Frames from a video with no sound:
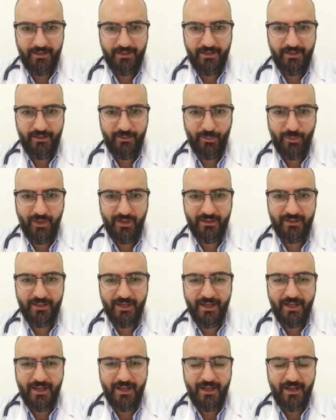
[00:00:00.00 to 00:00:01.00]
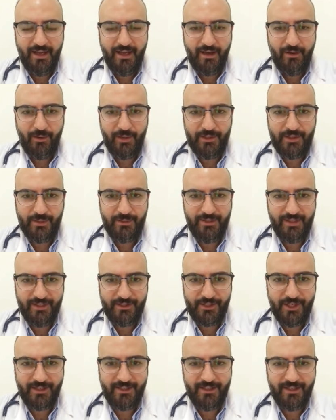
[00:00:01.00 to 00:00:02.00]
هاي نريمان أول شيء
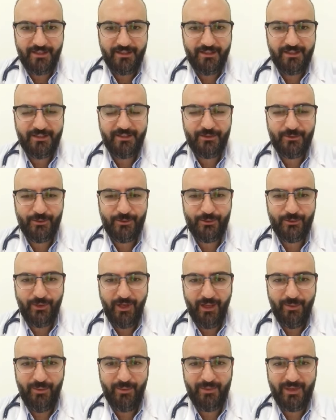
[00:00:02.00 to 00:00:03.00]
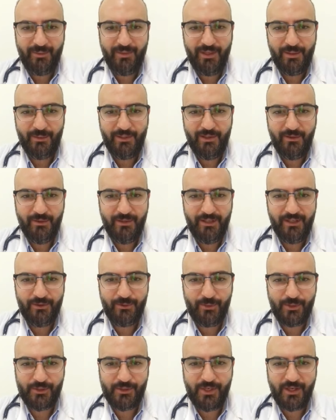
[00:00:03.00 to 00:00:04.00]
بدي أتشكرك وحابب كمان
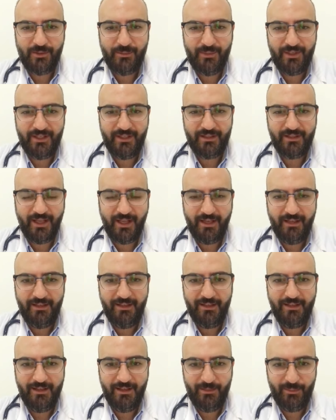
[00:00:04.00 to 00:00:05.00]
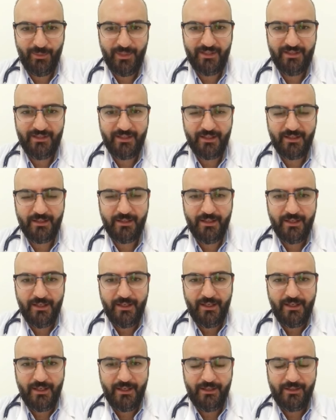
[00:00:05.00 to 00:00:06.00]
بدوري أتوجه بتحية للميديا
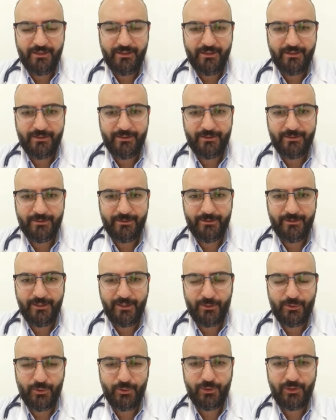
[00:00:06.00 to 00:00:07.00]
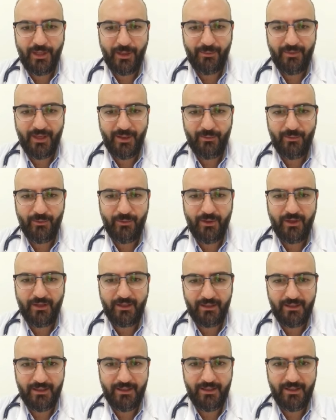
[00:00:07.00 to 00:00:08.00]
آه، للجهود اللي عم
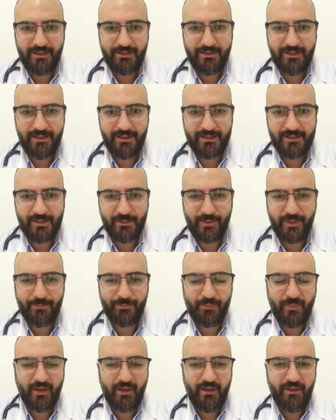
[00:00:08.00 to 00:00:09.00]
يعملوها خلال هيدي الأزمة